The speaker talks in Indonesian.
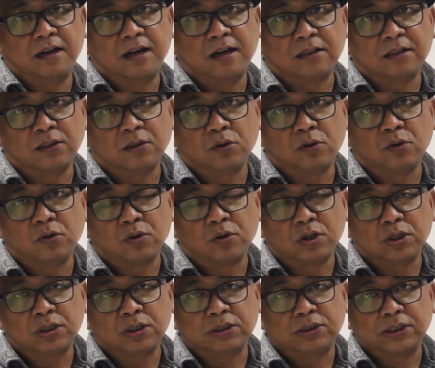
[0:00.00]
atau
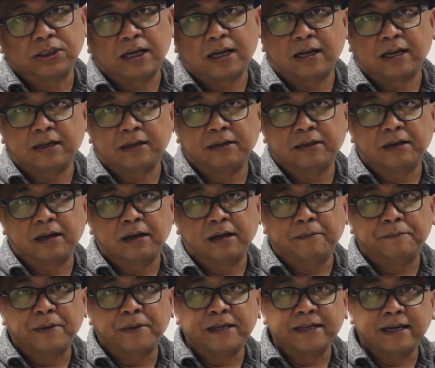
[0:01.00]
sekarang uh,
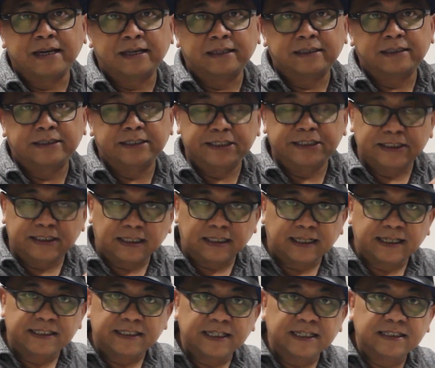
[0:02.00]
banyak
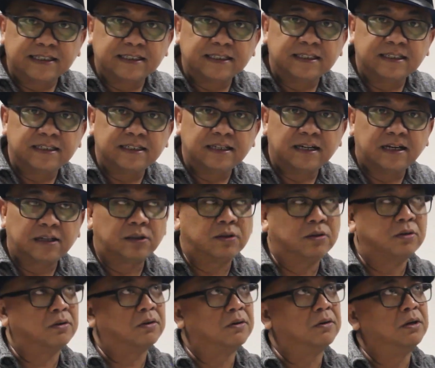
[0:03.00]
digital agency
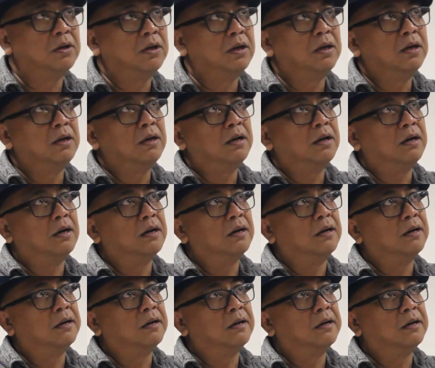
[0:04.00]
atau
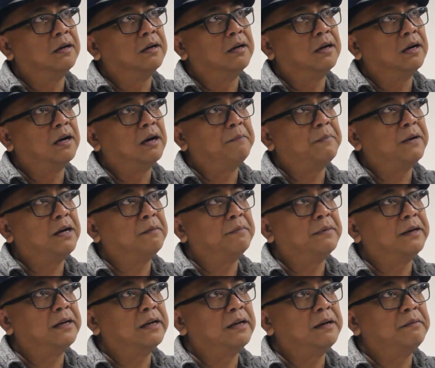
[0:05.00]
uh, apa
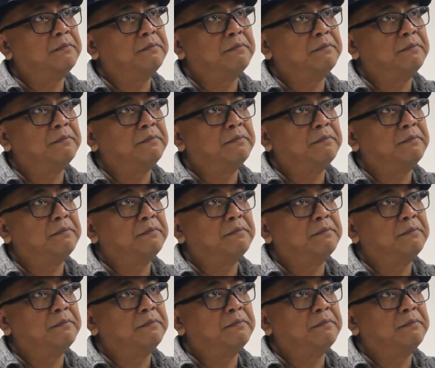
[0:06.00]
namanya